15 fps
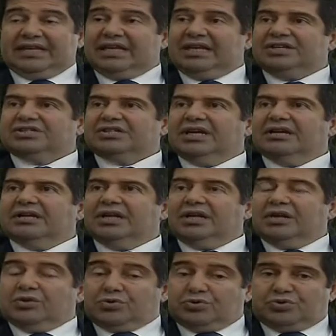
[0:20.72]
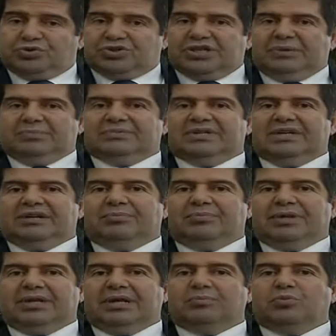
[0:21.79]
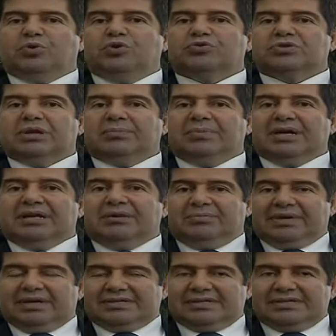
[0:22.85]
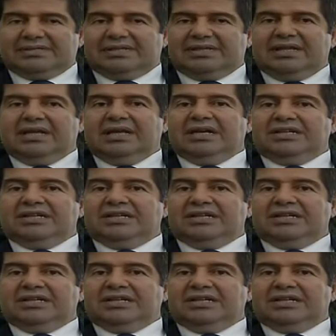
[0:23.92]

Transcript: gelişen küçük çap travmalar boyutuna bakılmaksızın